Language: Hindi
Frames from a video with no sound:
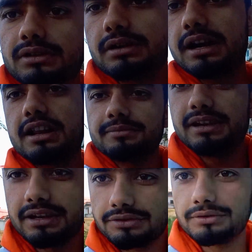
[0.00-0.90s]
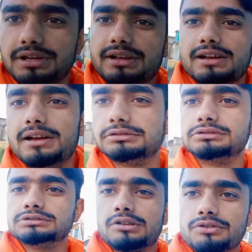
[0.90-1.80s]
में अगर गाड़ी मिलेगी तो ठीक है
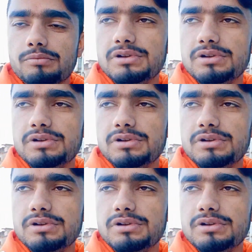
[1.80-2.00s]
तो